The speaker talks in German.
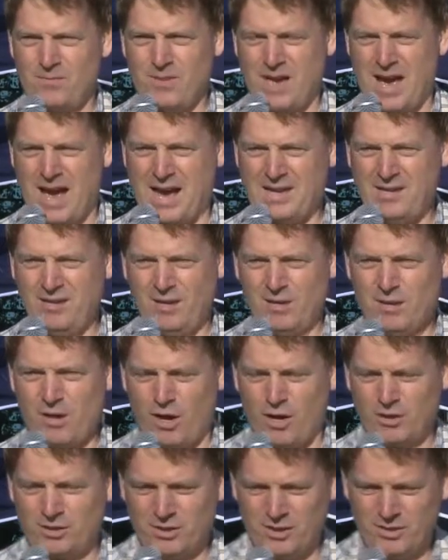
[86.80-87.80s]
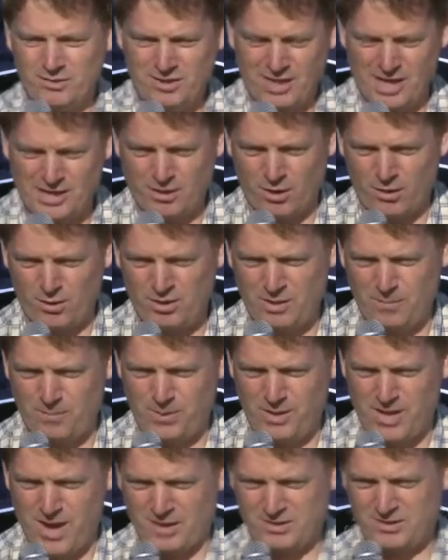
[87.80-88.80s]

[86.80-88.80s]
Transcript: wie einige Leute, die in der ÖDP